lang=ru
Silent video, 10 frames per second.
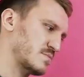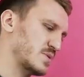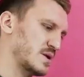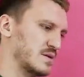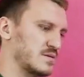
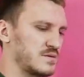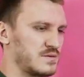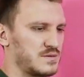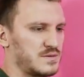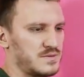Блин,
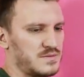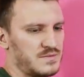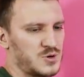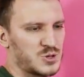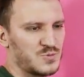ну,
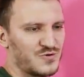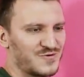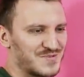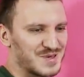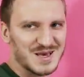можно
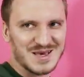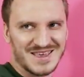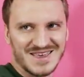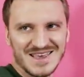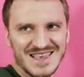буку
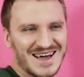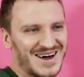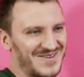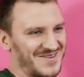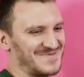подсказать? Есть такая